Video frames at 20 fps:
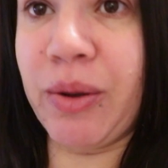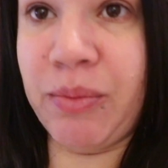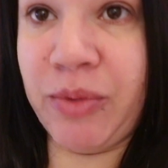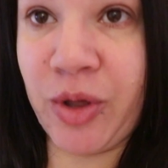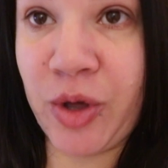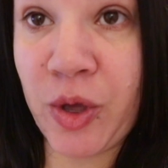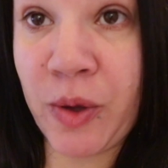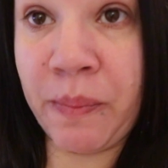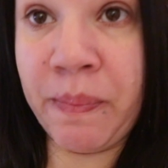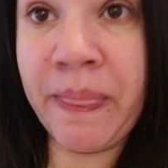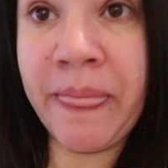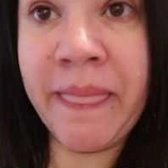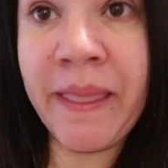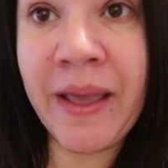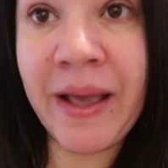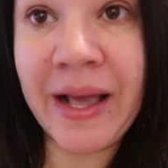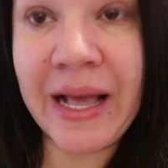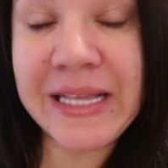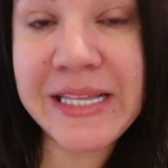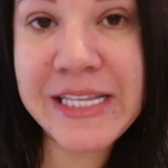como digo yo,
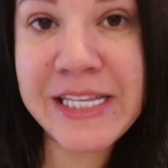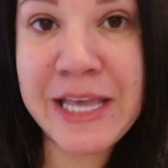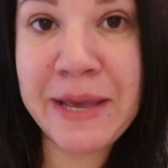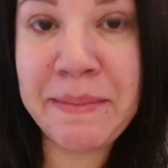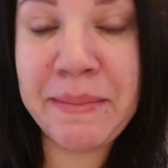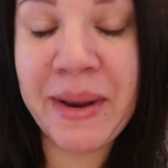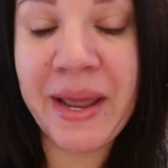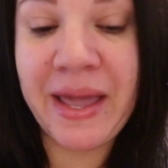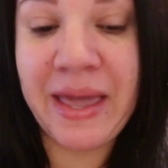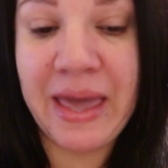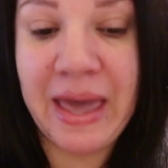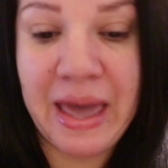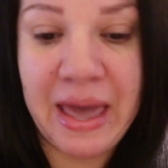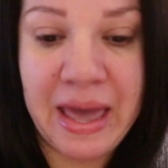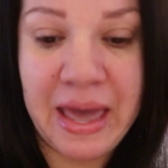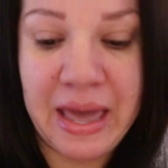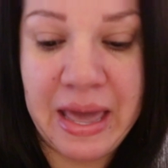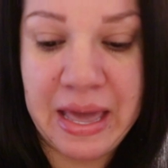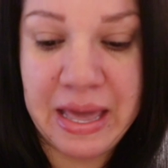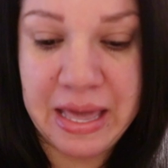casi siempre
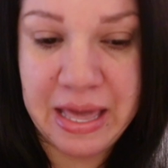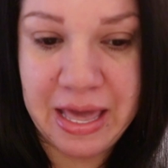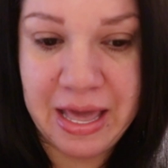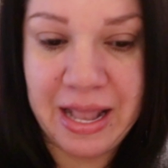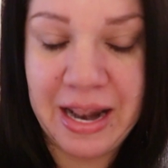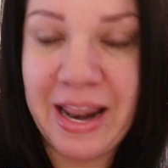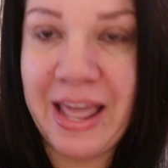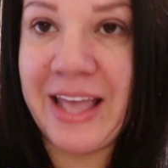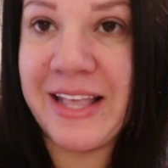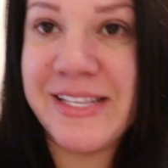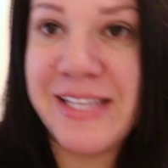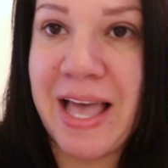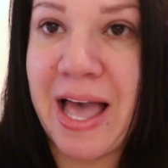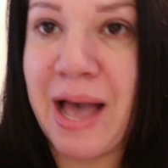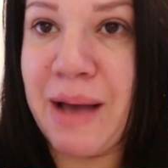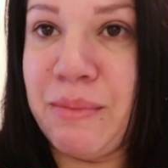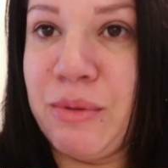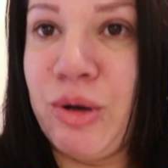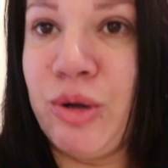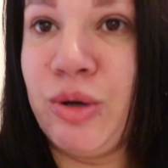que, que, les
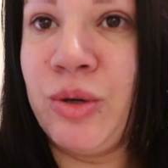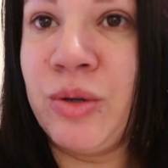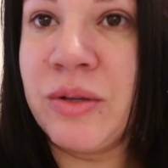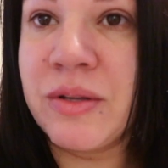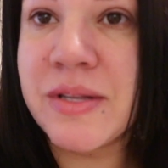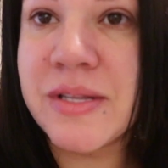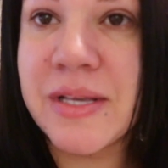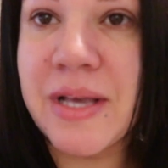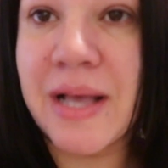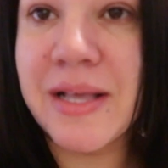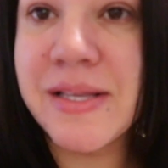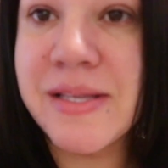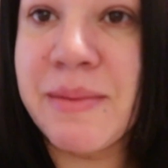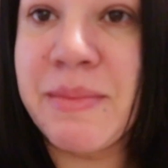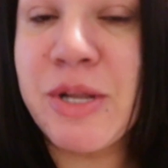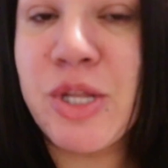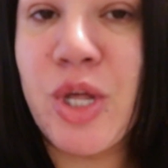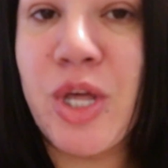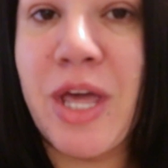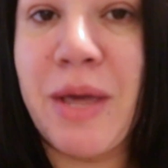hablo, casi
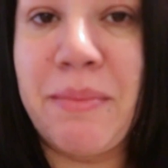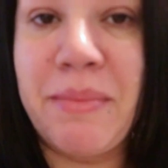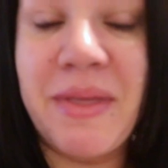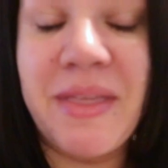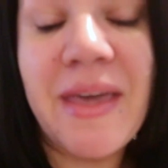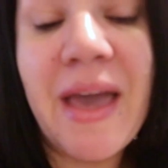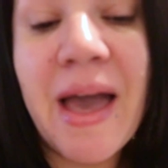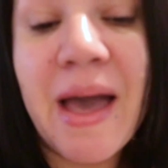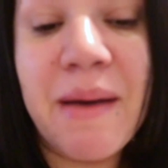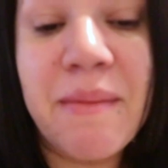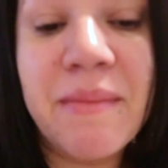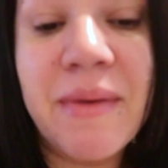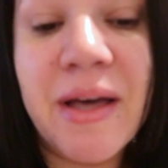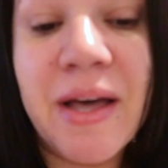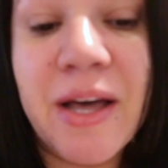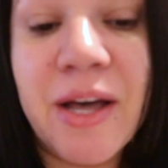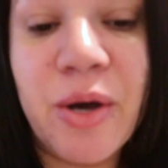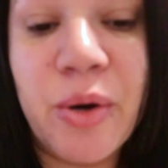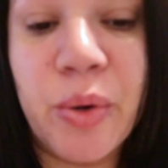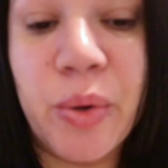siempre estoy en
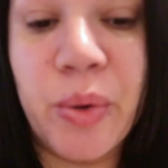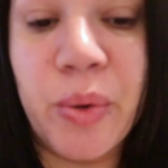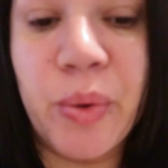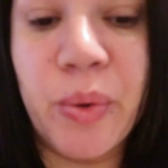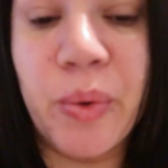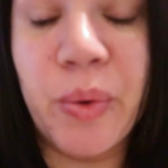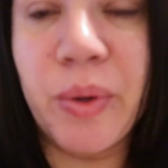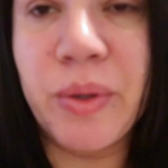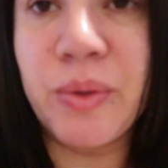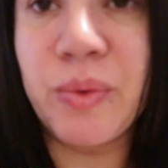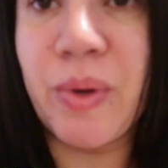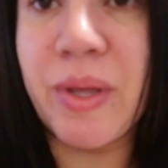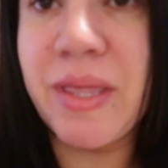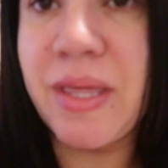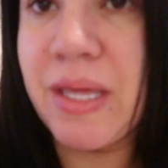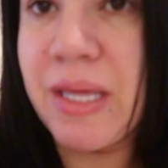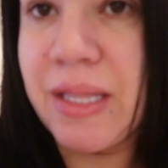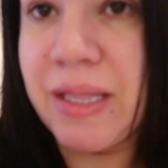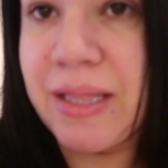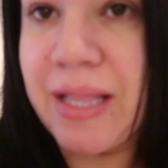pijama o en
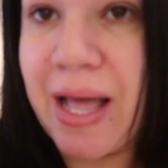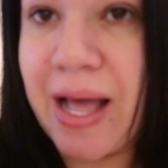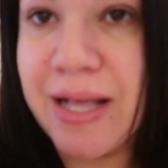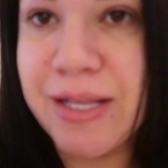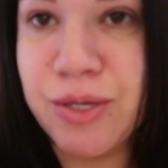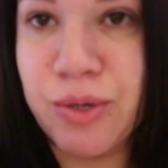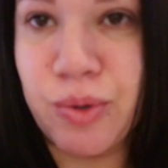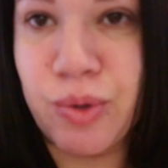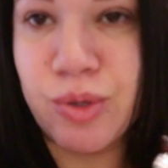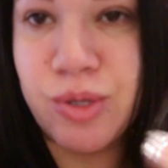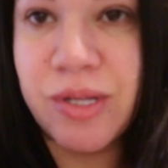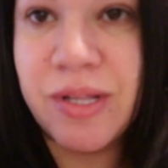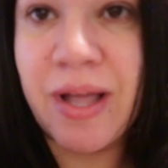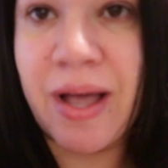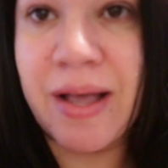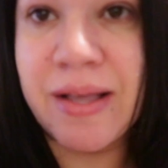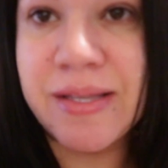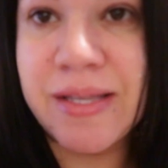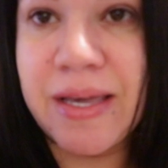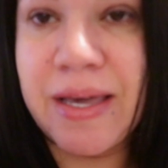toallitas o
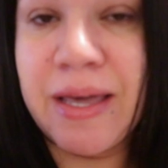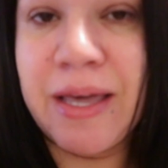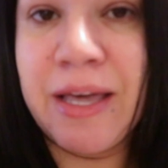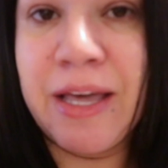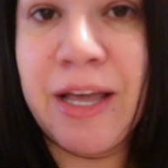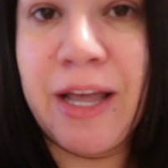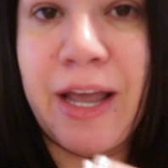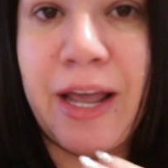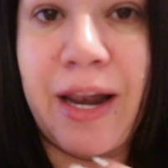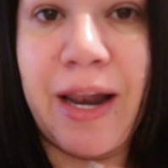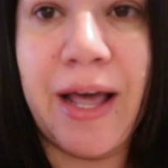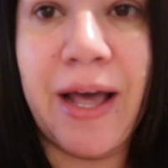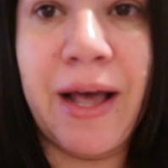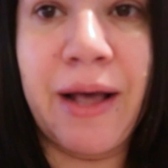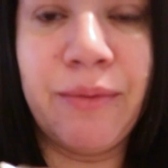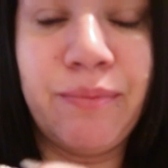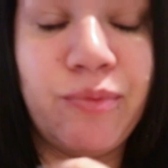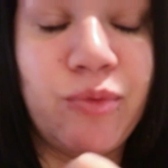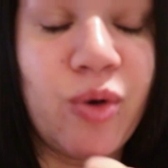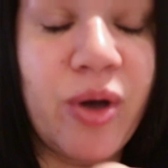cositas así, en
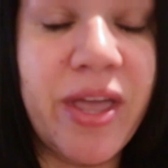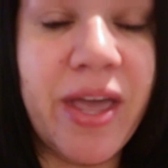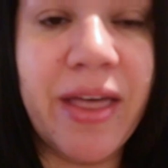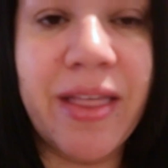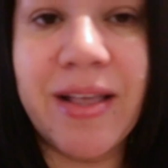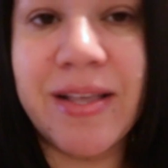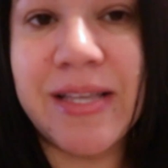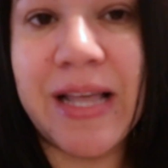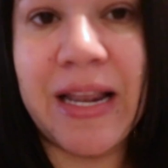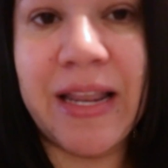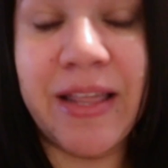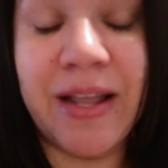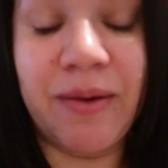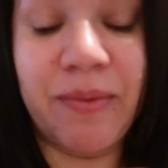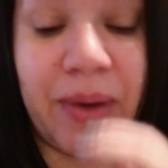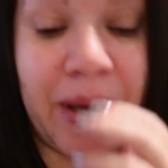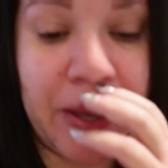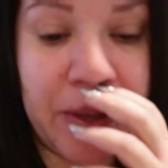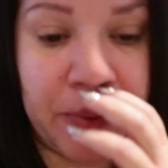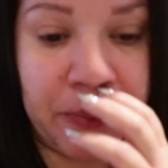la toalla de salir
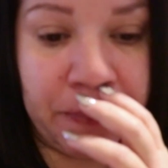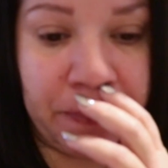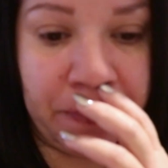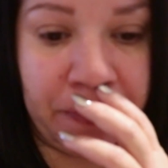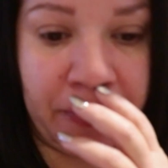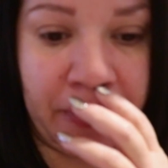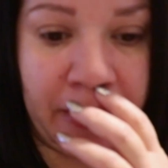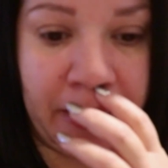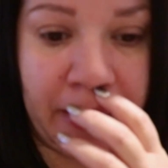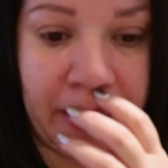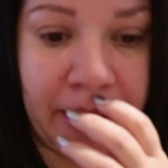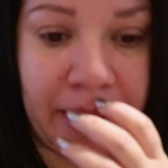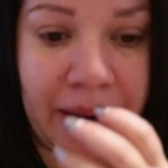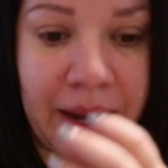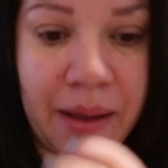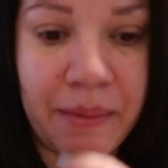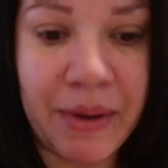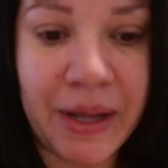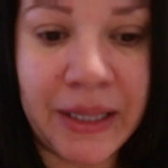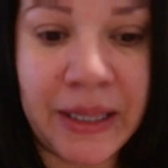del baño,
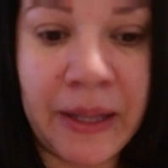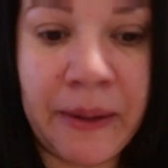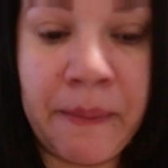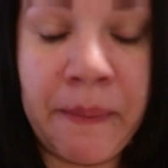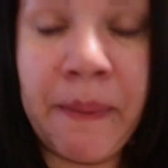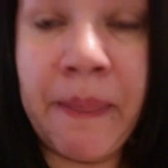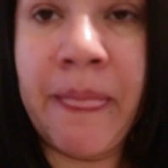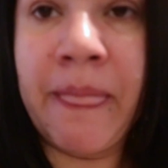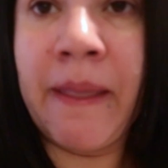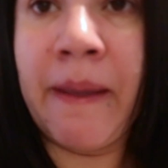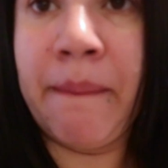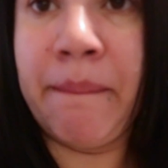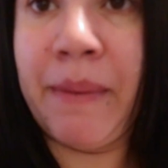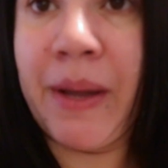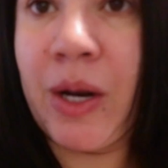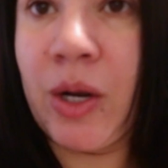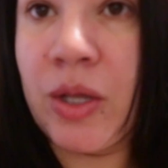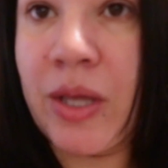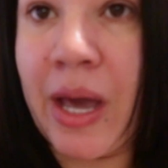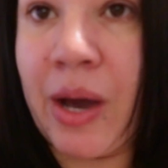la bata.
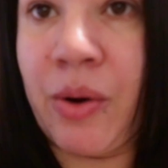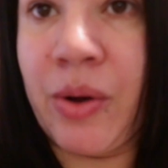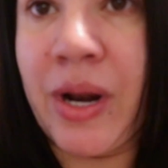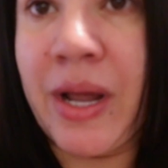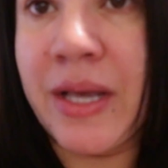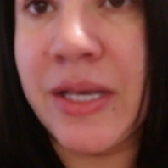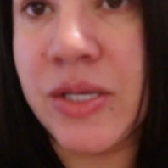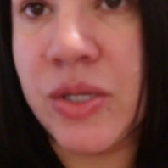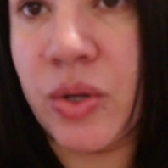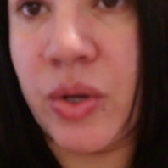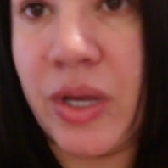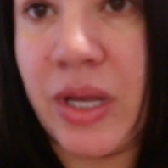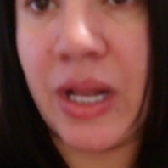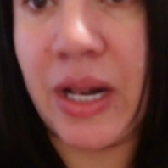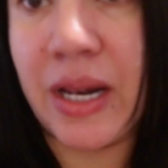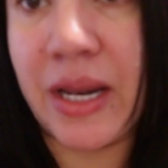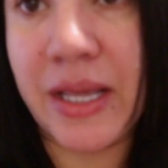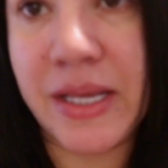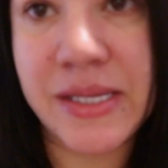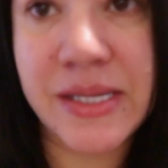Pero ya ahora estoy
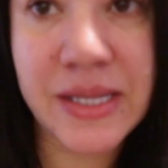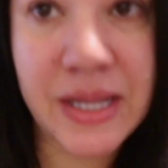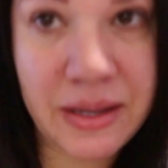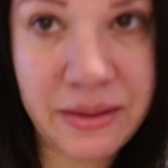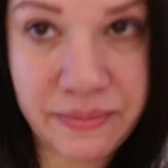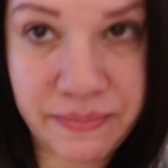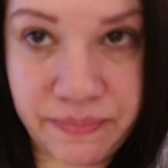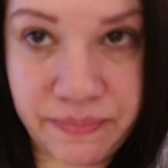lista,